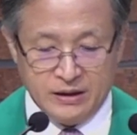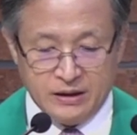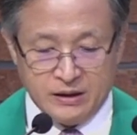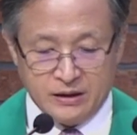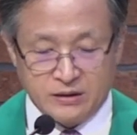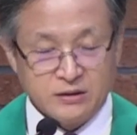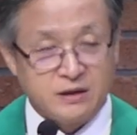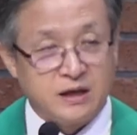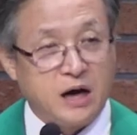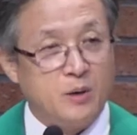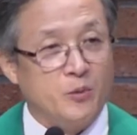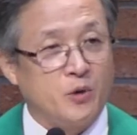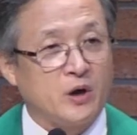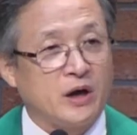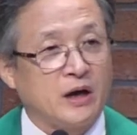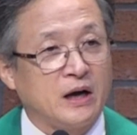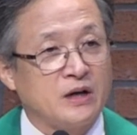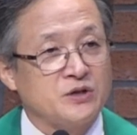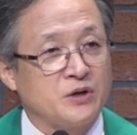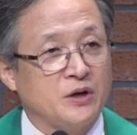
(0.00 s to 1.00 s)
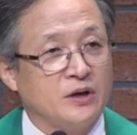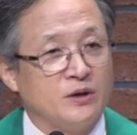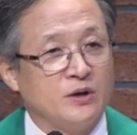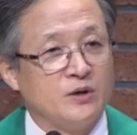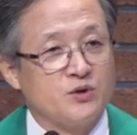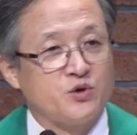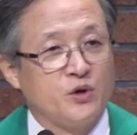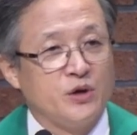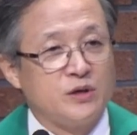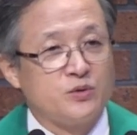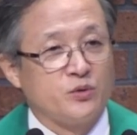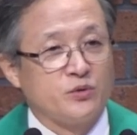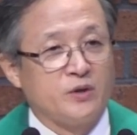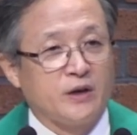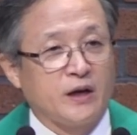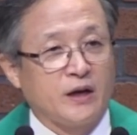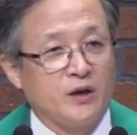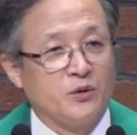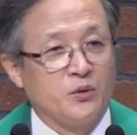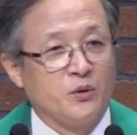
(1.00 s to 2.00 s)
그 감옥에 갇혀 있는
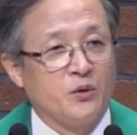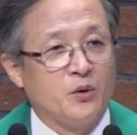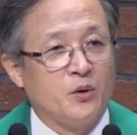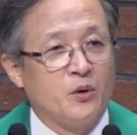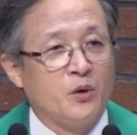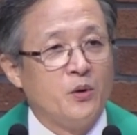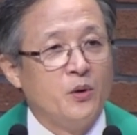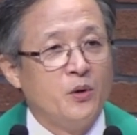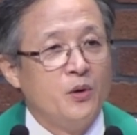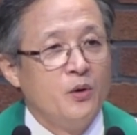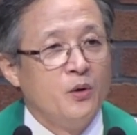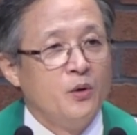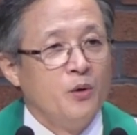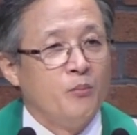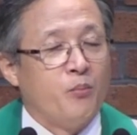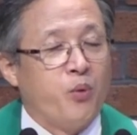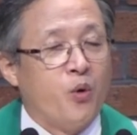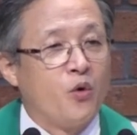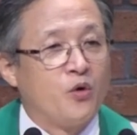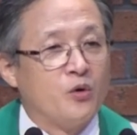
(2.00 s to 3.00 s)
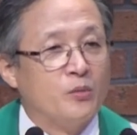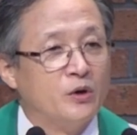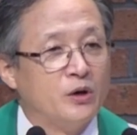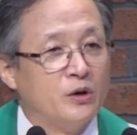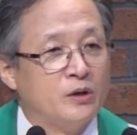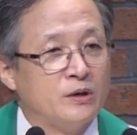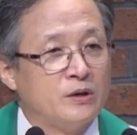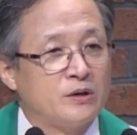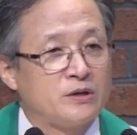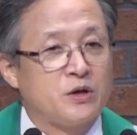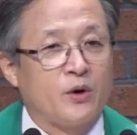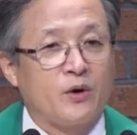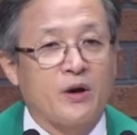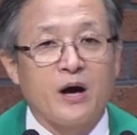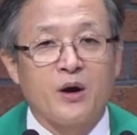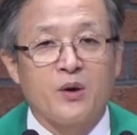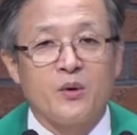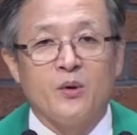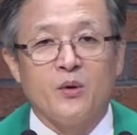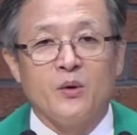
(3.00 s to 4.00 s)
죄수들에게도 복음을
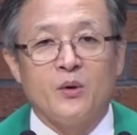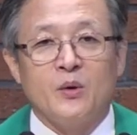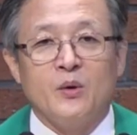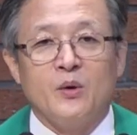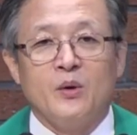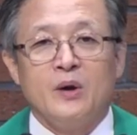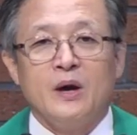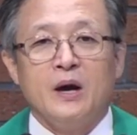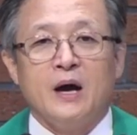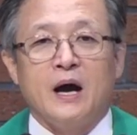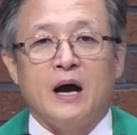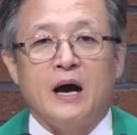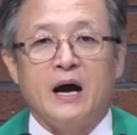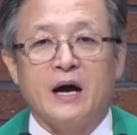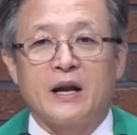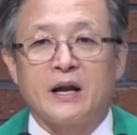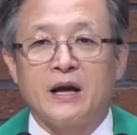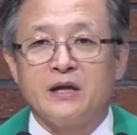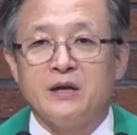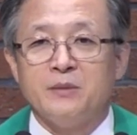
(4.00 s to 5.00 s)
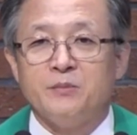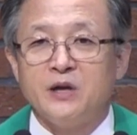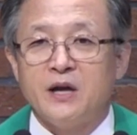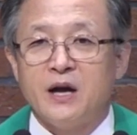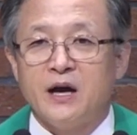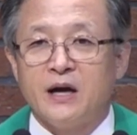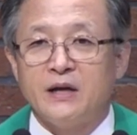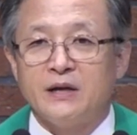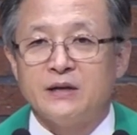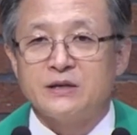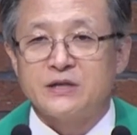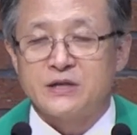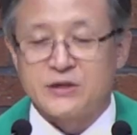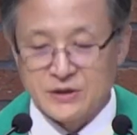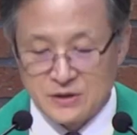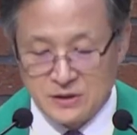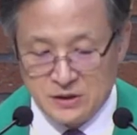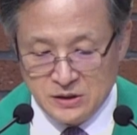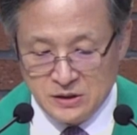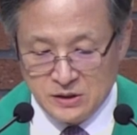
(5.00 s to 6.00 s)
전하고 하나님을 향한
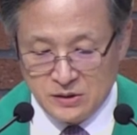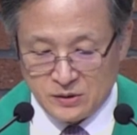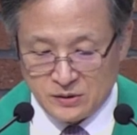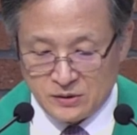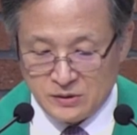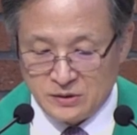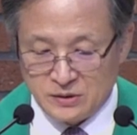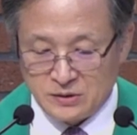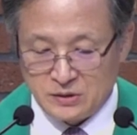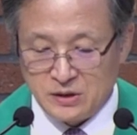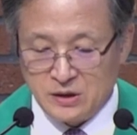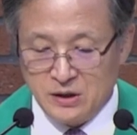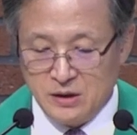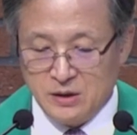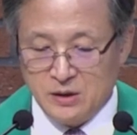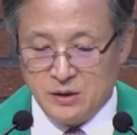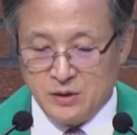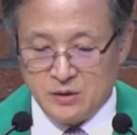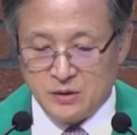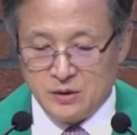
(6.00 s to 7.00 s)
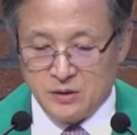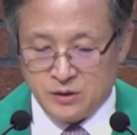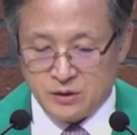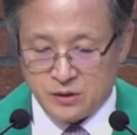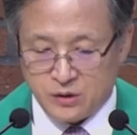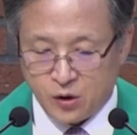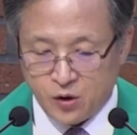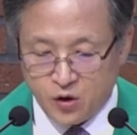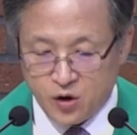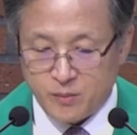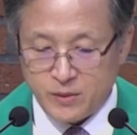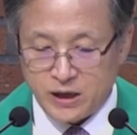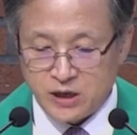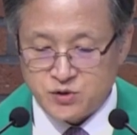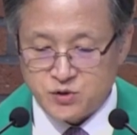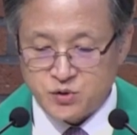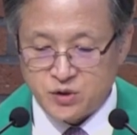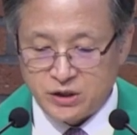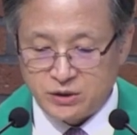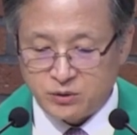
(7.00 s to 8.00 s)
증거를 경험할
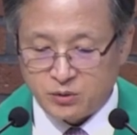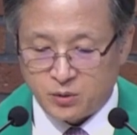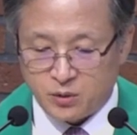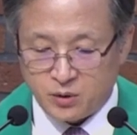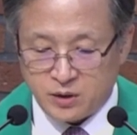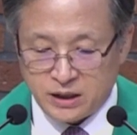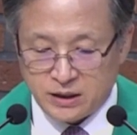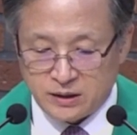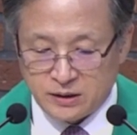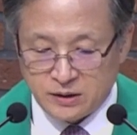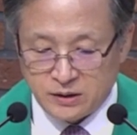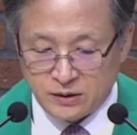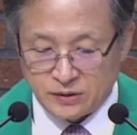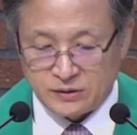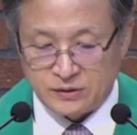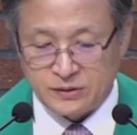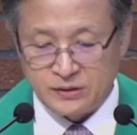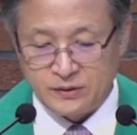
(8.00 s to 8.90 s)
수 있도록 하는 것.